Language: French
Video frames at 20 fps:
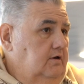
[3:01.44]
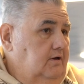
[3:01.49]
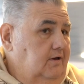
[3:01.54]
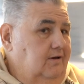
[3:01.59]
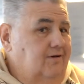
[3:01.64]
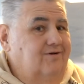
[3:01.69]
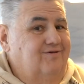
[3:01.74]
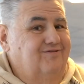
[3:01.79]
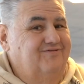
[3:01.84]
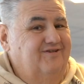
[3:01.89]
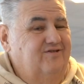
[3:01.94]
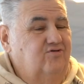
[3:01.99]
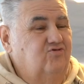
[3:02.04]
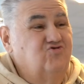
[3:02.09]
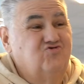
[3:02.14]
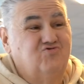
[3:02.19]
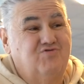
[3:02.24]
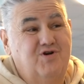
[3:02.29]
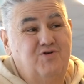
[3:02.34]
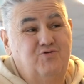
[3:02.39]
Ah et le fait de
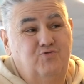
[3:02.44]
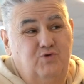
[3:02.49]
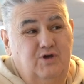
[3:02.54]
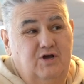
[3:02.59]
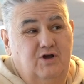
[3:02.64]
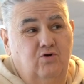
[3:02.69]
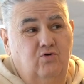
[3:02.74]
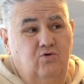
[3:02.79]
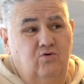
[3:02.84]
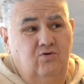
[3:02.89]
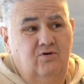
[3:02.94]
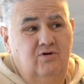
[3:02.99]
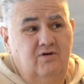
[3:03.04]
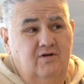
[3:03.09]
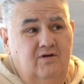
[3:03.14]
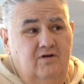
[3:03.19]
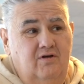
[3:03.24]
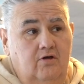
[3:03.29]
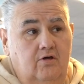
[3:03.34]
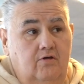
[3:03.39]
jouer à huis clos,
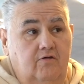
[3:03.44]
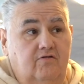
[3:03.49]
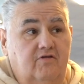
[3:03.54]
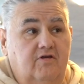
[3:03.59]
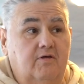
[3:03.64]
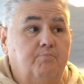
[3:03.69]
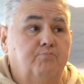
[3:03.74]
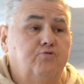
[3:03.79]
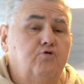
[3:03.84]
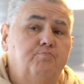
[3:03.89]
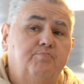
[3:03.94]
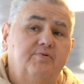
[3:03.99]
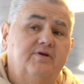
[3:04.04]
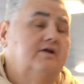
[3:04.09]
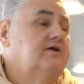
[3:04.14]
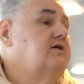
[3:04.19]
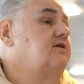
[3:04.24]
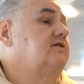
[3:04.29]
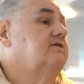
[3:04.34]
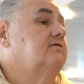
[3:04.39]
c'est plus
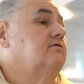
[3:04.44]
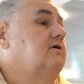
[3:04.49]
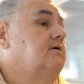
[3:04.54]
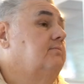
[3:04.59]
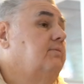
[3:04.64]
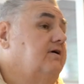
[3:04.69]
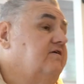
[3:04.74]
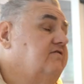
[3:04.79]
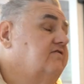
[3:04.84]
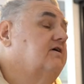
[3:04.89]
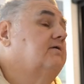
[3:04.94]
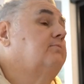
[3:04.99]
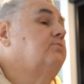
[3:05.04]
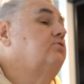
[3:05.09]
pénalisant à Brest qu'à